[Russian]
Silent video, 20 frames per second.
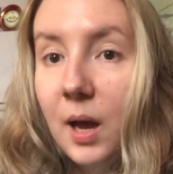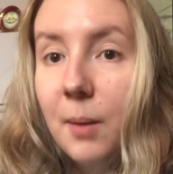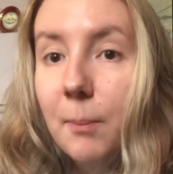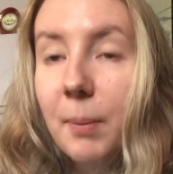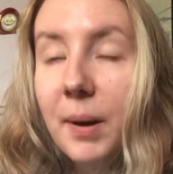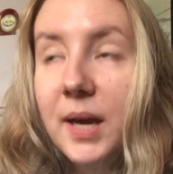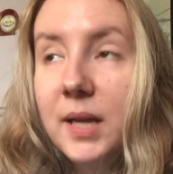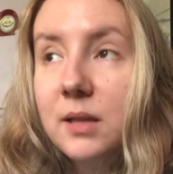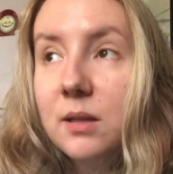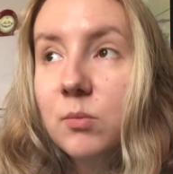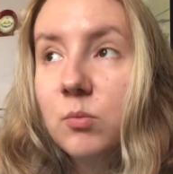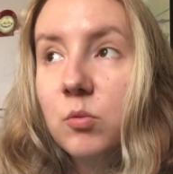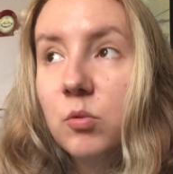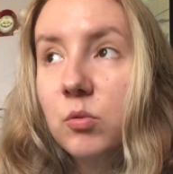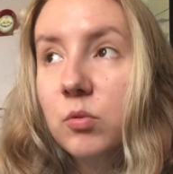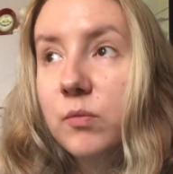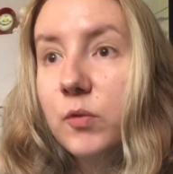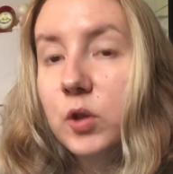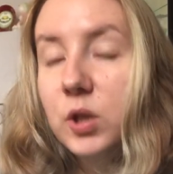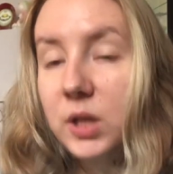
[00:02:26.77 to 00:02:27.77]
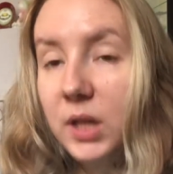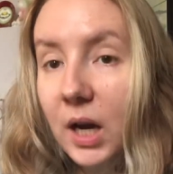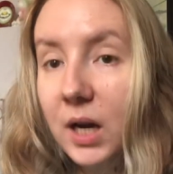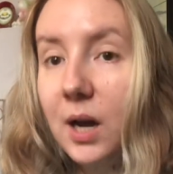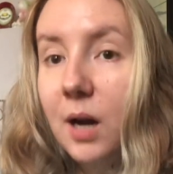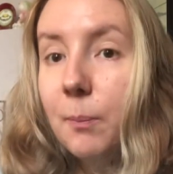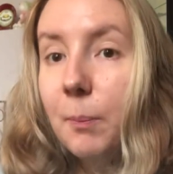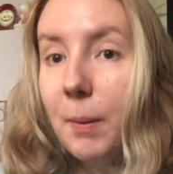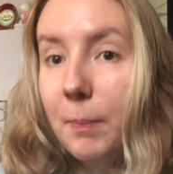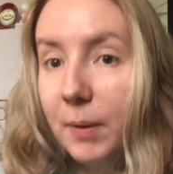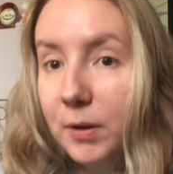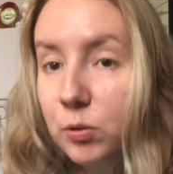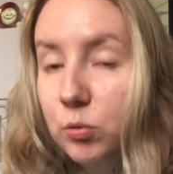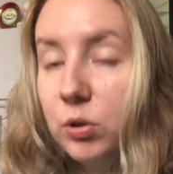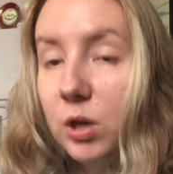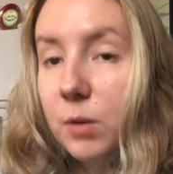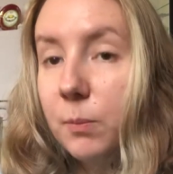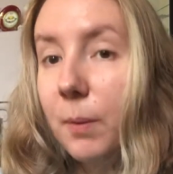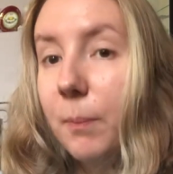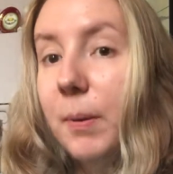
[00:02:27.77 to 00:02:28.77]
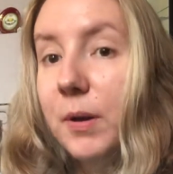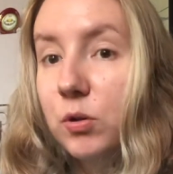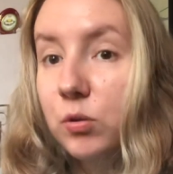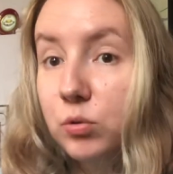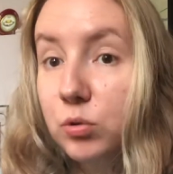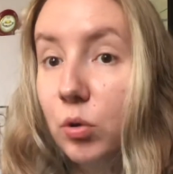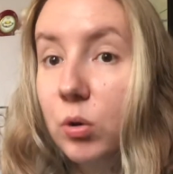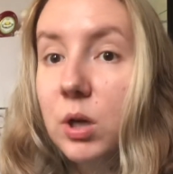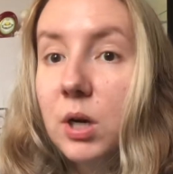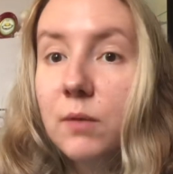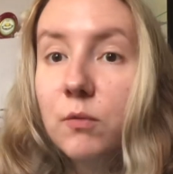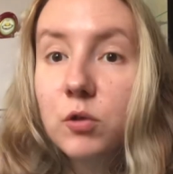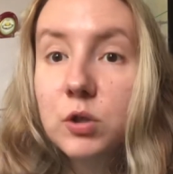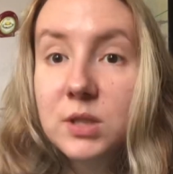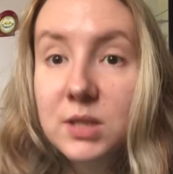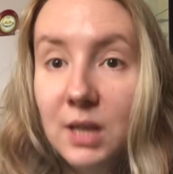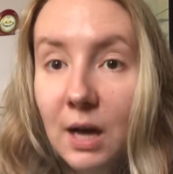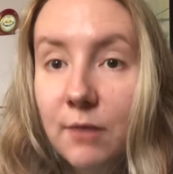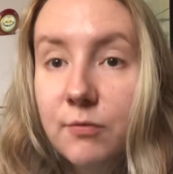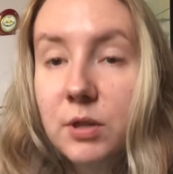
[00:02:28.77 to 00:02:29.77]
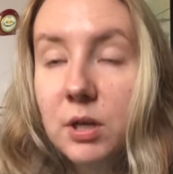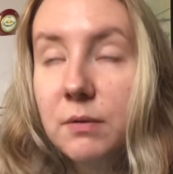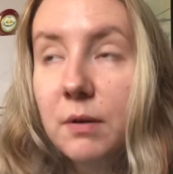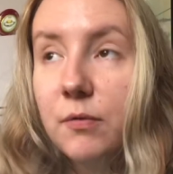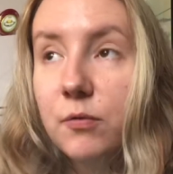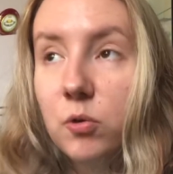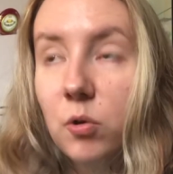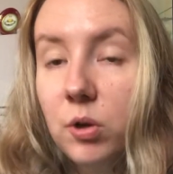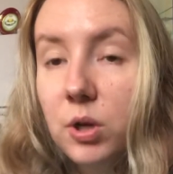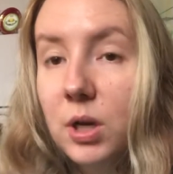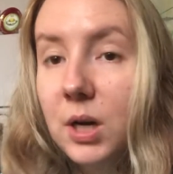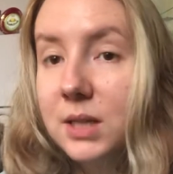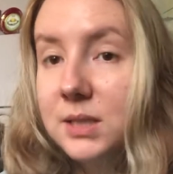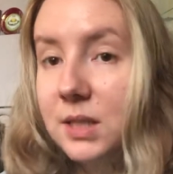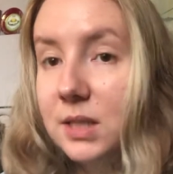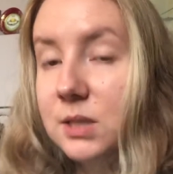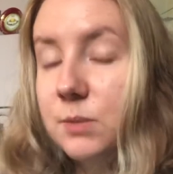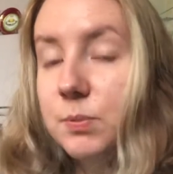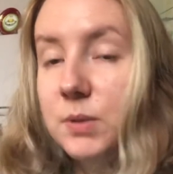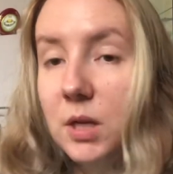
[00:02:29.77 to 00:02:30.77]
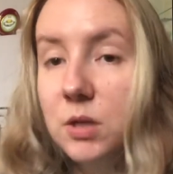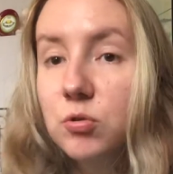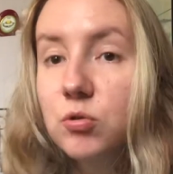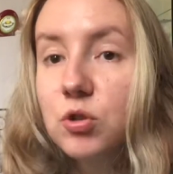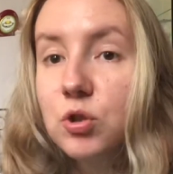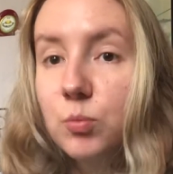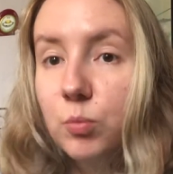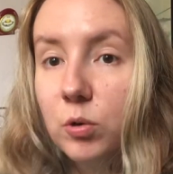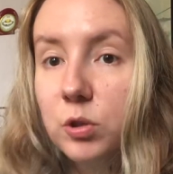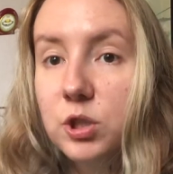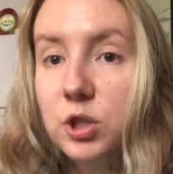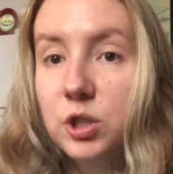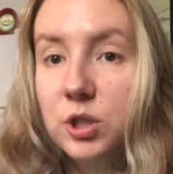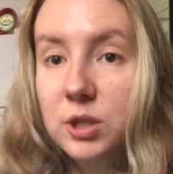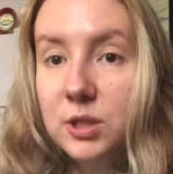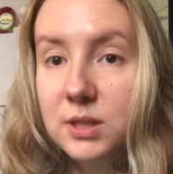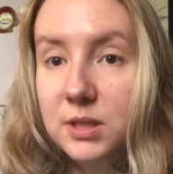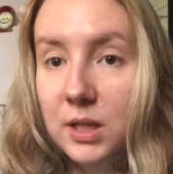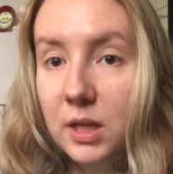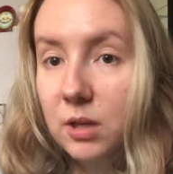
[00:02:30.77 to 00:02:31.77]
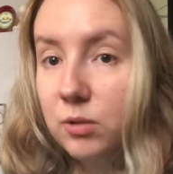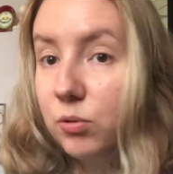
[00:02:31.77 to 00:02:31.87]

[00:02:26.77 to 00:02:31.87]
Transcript: Поэтому вот я как попаду, так попаду только вот завтра, во вторник, хотя я записалась уже больше недели.